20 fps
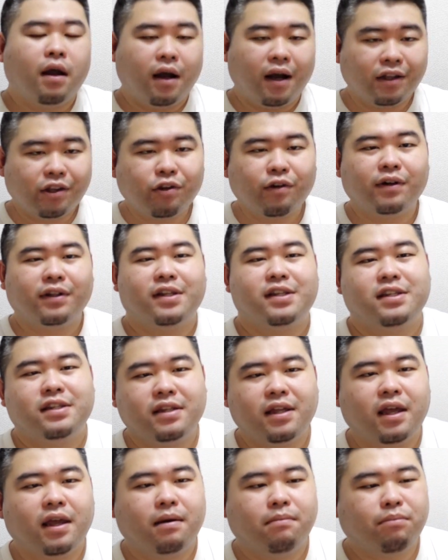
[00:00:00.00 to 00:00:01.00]
あとはです
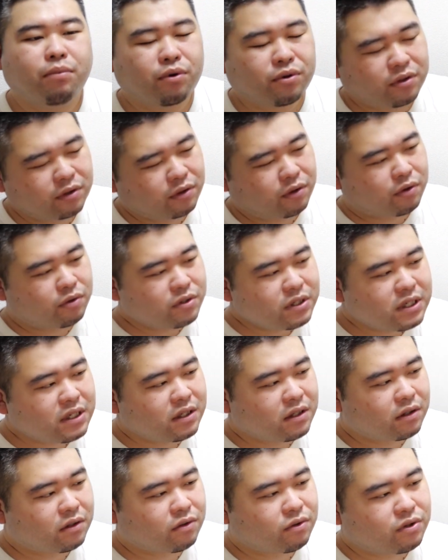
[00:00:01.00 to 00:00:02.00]
ね、僕個
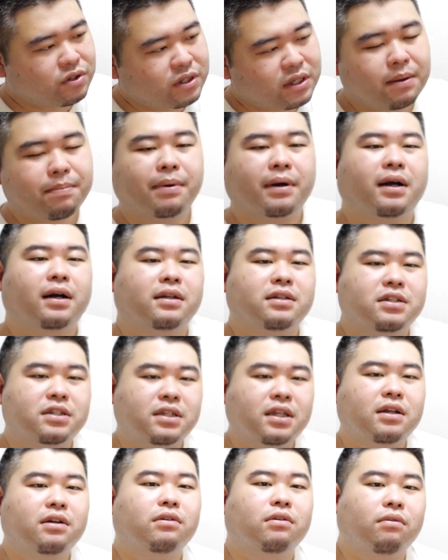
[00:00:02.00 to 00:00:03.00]
人としてやっぱ感
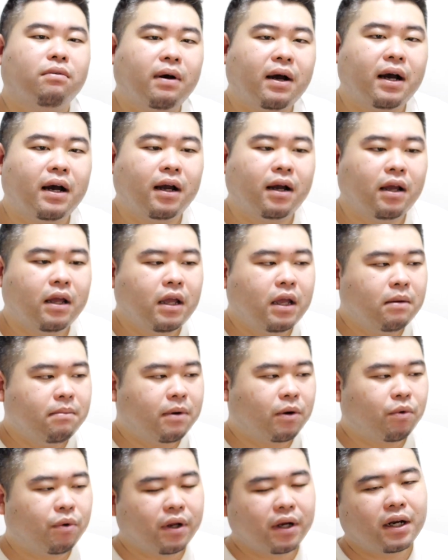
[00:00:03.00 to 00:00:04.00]
じているのは、
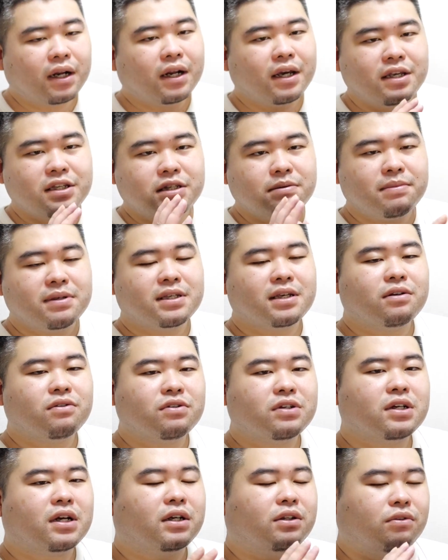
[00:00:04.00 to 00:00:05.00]
まあ、これから泉佐野
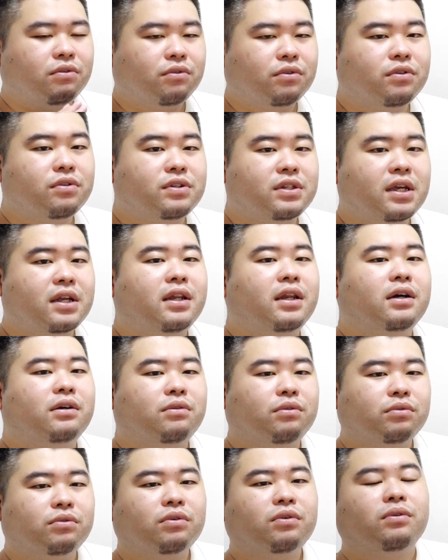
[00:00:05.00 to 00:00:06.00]
市がどういう戦
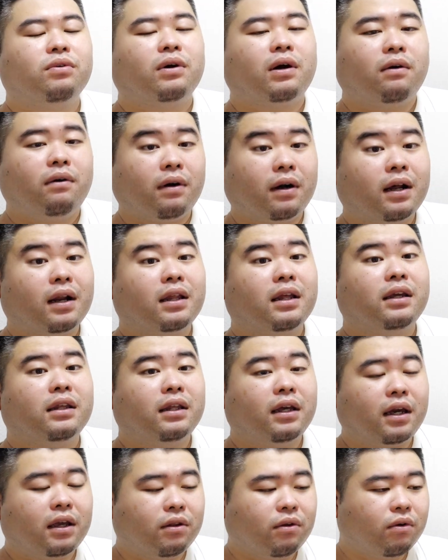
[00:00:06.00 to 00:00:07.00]
略を取るのかわからないん
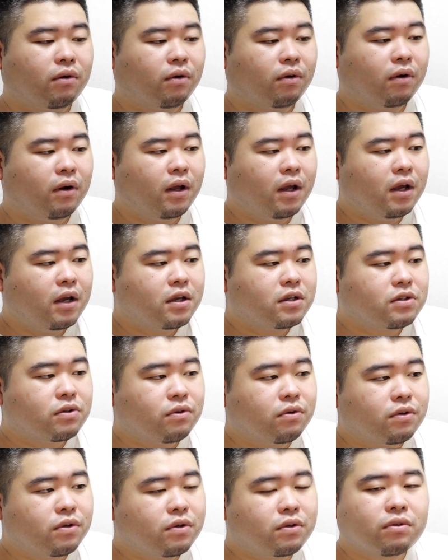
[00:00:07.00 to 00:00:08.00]
だけど、
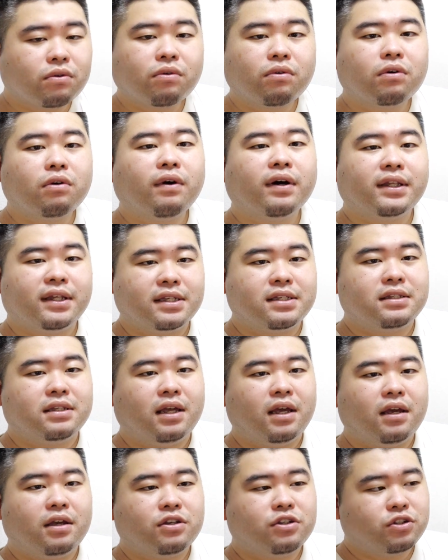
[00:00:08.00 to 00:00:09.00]
そういうところはです
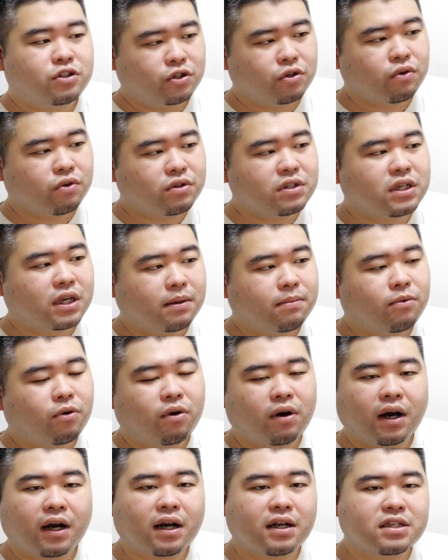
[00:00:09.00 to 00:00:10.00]
ね、正直
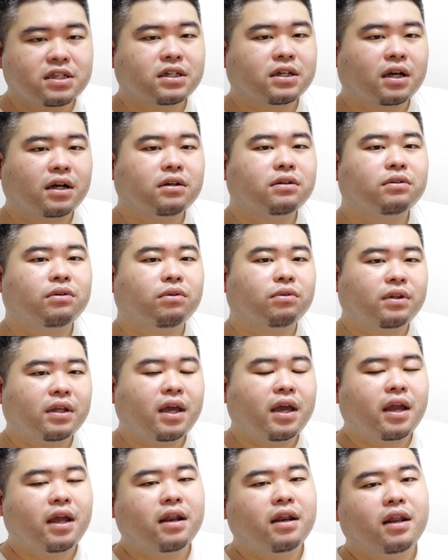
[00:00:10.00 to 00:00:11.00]
もう赤字覚悟
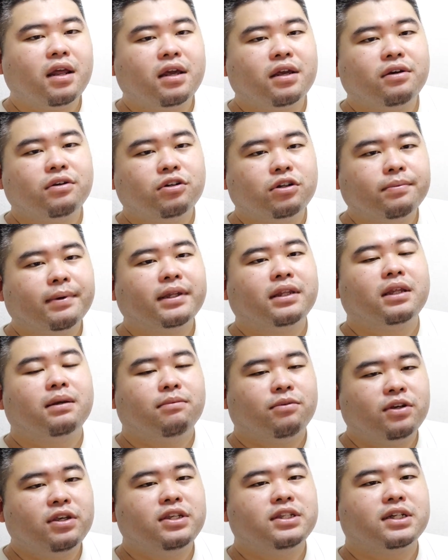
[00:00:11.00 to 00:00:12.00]
で返礼品配って
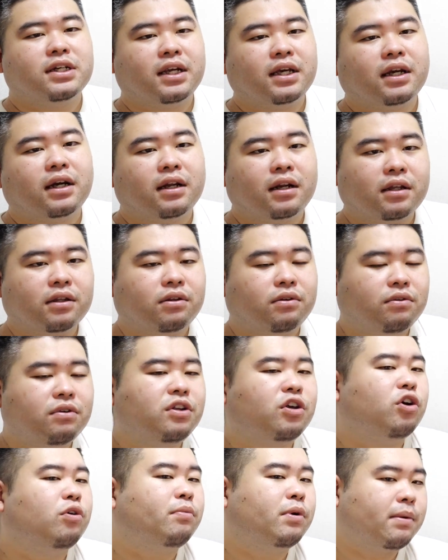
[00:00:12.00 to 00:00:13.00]
もいいんじゃないかなというふう
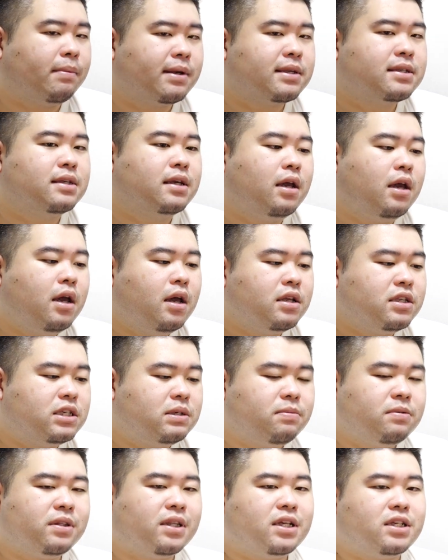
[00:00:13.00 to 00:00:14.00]
に思います。
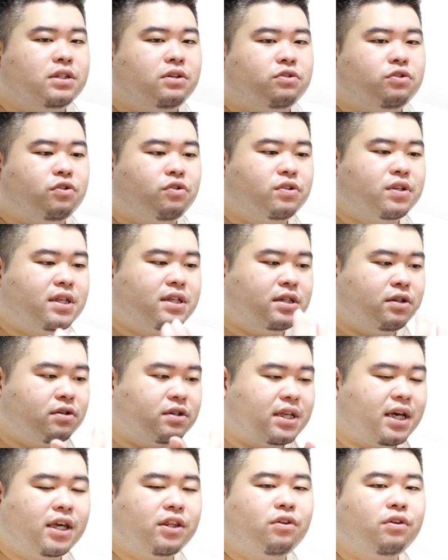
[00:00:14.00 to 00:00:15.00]
自分たちの直接の
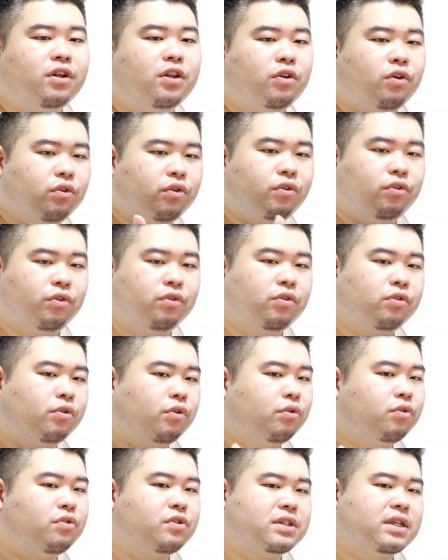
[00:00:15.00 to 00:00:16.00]
サイトにどんどんどんどん
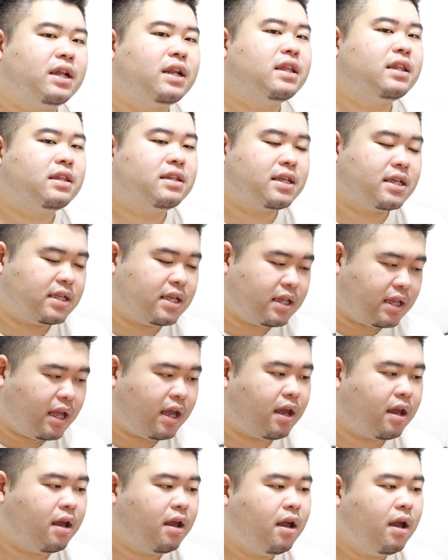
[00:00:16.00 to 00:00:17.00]
登録され、させ
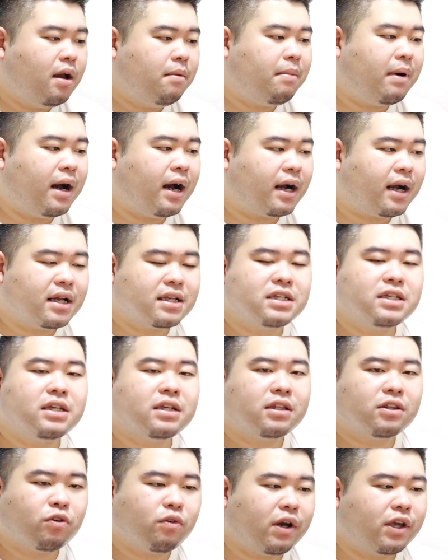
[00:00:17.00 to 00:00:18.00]
て、まあ、赤
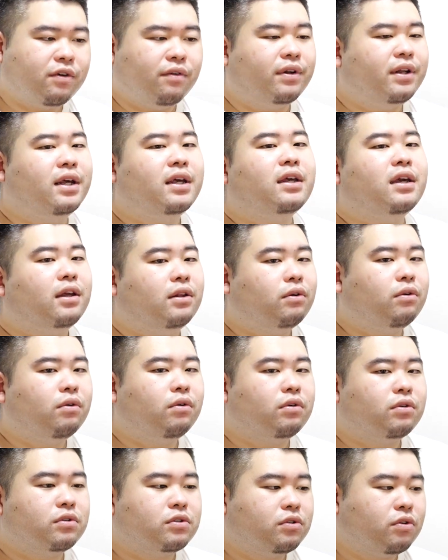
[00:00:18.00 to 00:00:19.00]
字とは言わないけ
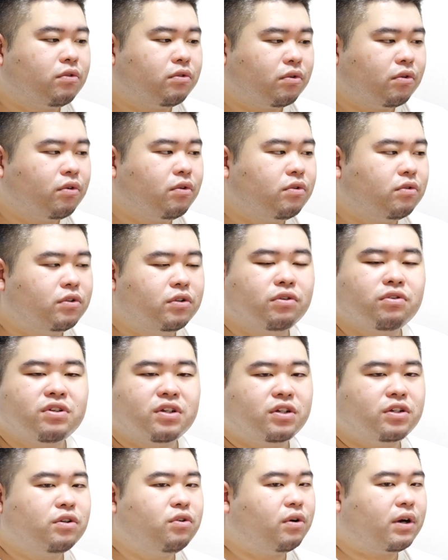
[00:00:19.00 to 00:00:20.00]
ど、相当黒、
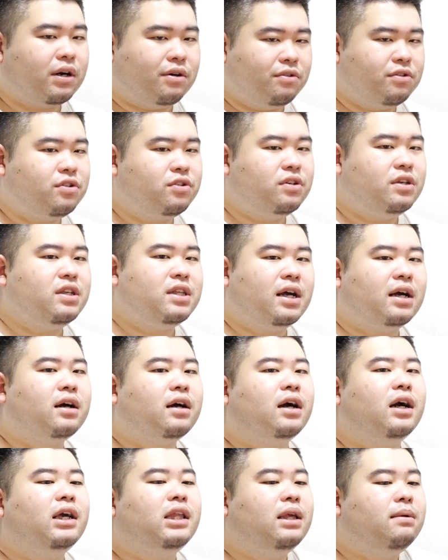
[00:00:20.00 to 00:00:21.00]
黒が薄い
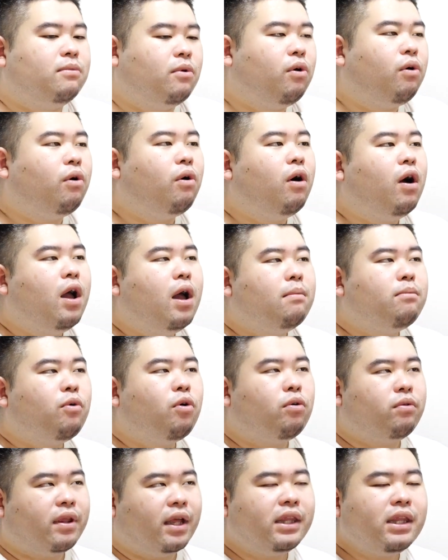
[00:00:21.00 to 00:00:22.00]
段階でも、
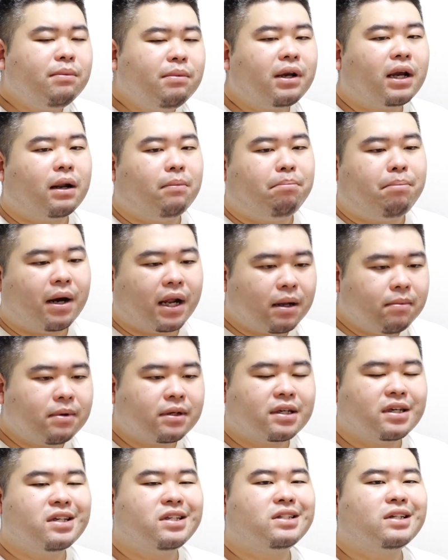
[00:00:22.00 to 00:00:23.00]
もう何でもいいからばら
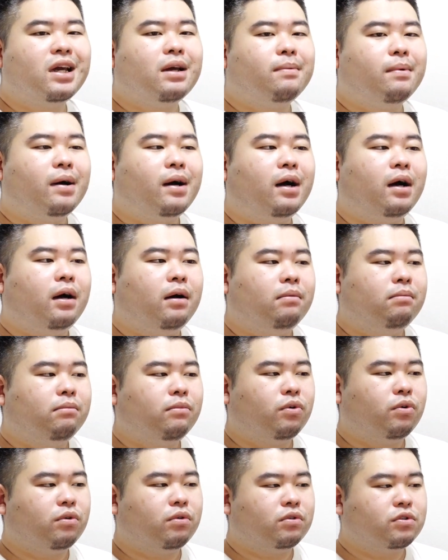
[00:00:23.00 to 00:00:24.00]
まきしちゃえば、
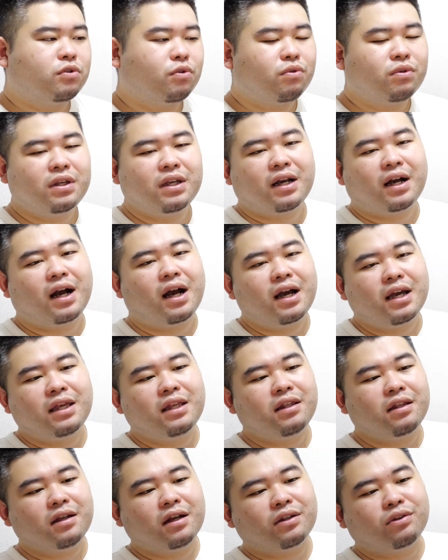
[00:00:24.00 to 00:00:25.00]
もうそこに会
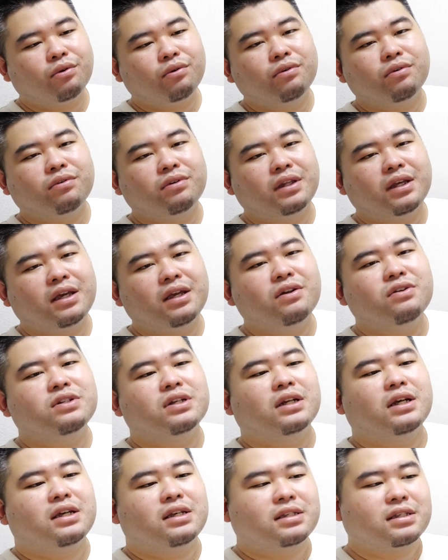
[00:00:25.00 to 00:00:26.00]
員が登録できる
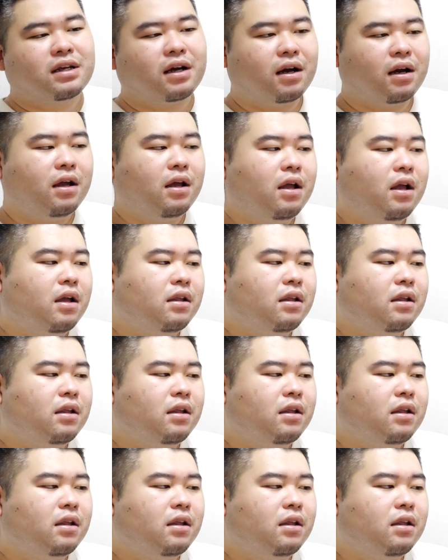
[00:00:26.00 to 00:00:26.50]
じゃないですか。